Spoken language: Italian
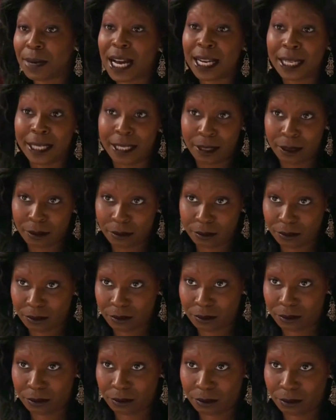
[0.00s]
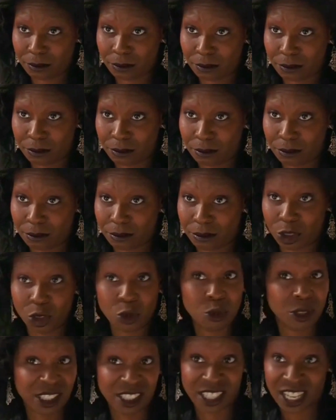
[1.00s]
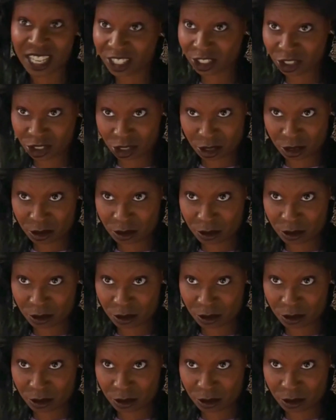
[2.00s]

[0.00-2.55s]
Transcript: Molly, sei in pericolo,